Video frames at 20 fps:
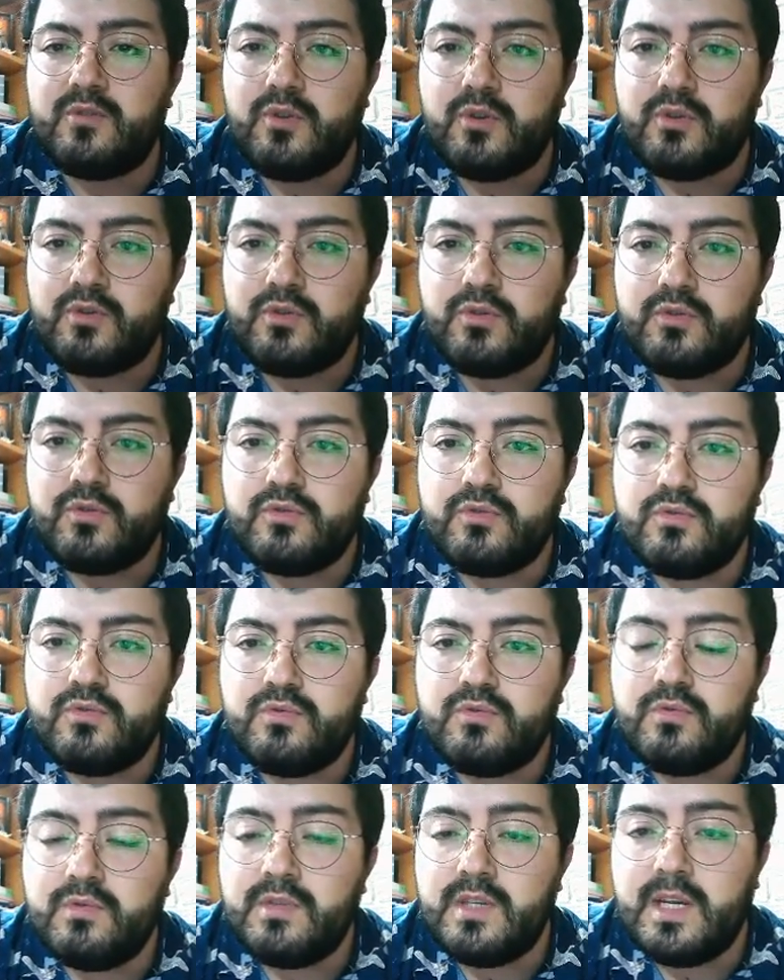gördünüz.
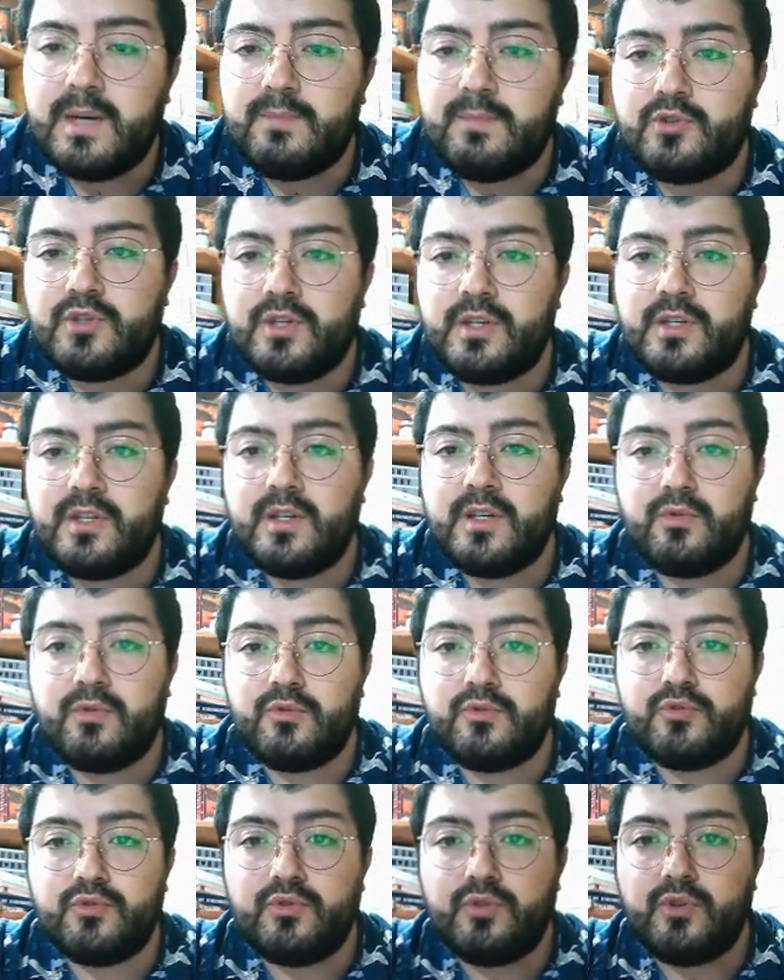Niye bu şekilde
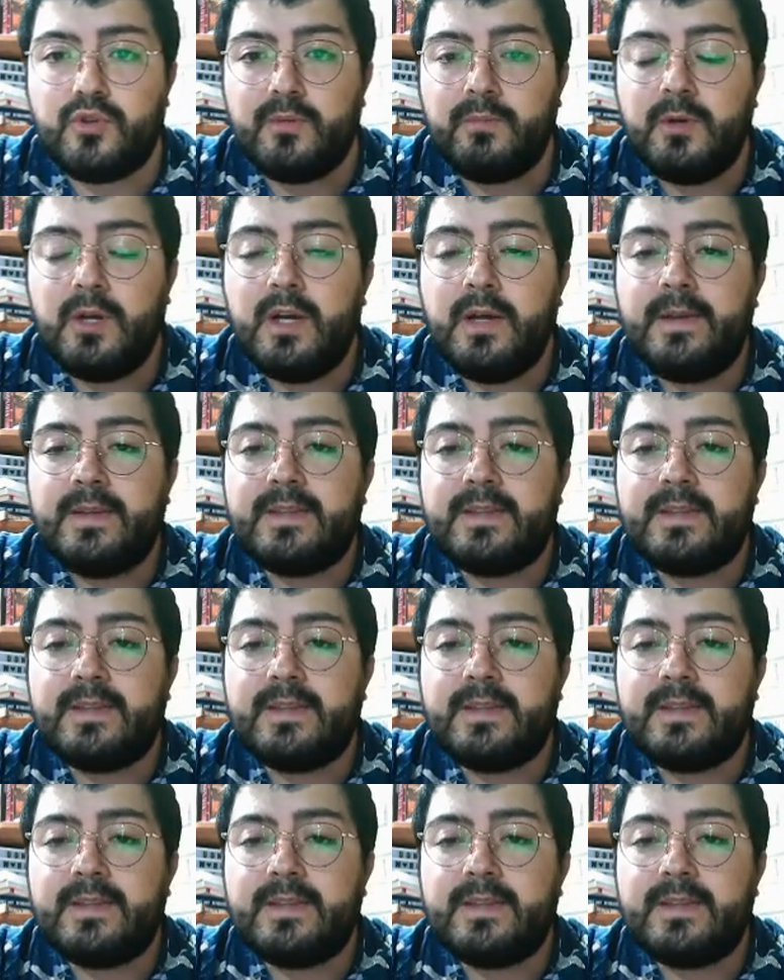konuşuyorum?